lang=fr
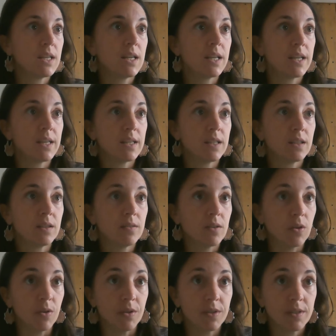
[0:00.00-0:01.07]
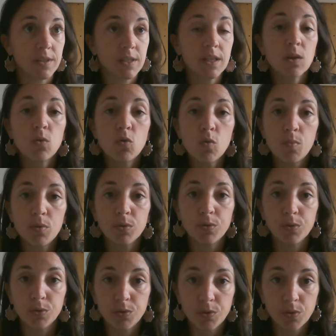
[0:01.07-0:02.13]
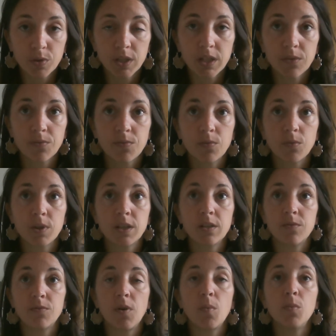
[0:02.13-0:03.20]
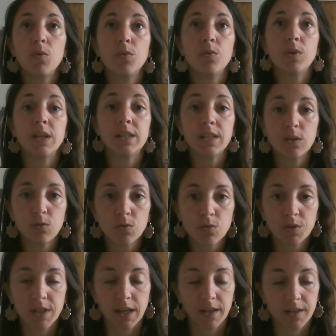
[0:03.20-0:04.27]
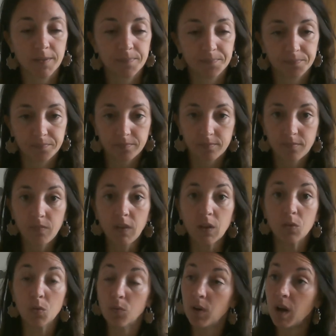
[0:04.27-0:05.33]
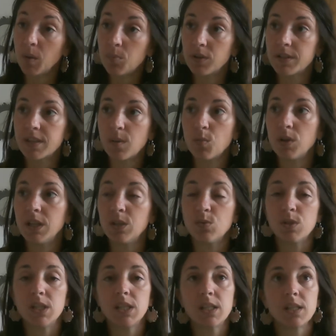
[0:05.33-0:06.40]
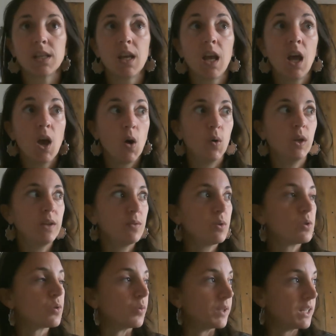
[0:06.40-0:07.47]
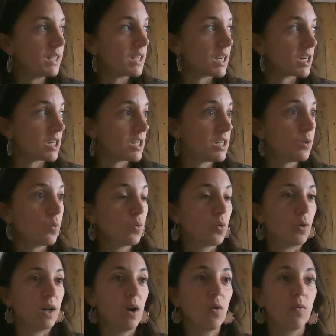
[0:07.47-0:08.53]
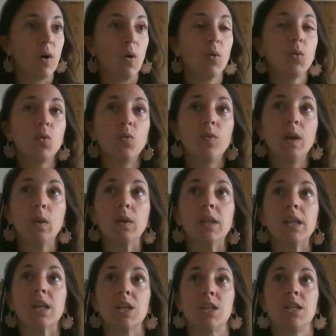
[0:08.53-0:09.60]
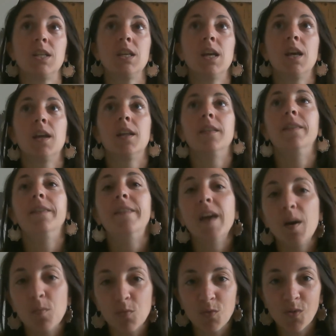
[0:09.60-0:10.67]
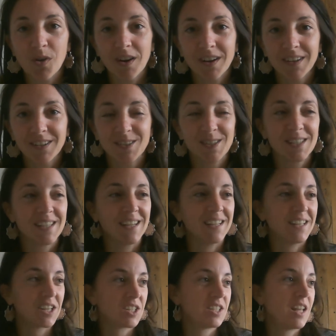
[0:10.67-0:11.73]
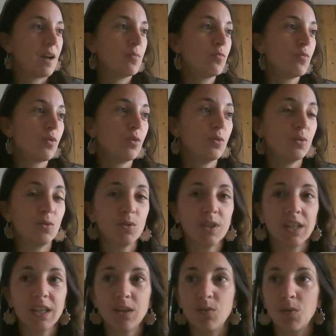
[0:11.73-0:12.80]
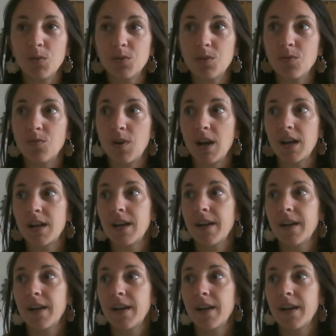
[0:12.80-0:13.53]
les euh, six couples de dieux qui, qui forment les signes du zodiaque. Donc voilà pour les symboliques du 6. Au niveau de son énergie, donc là on va retrouver une énergie d'amour. Le 6 c'est l'énergie d'amour, le donner, le recevoir.